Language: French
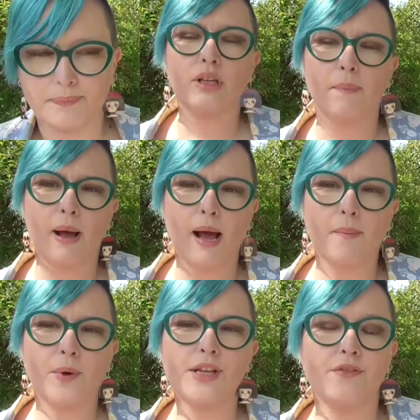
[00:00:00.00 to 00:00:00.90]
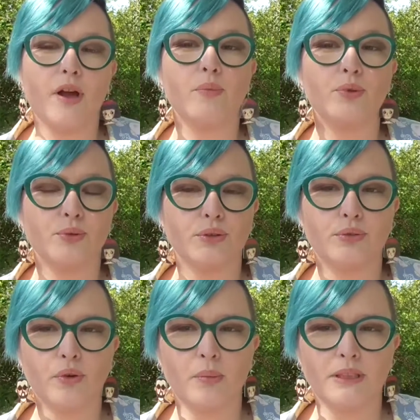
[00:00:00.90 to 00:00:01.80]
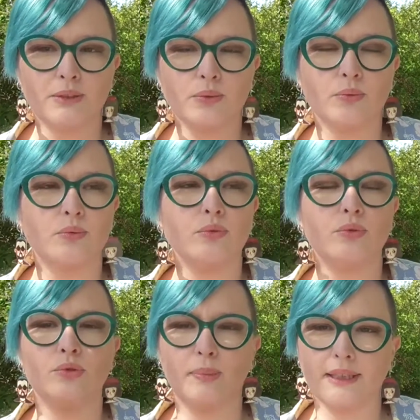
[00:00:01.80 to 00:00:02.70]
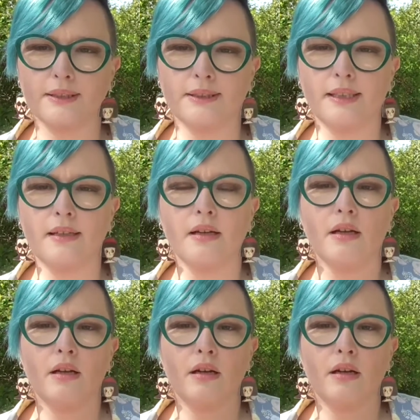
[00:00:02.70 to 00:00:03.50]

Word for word: Donc apparemment, il y avait un besoin de formation du personnel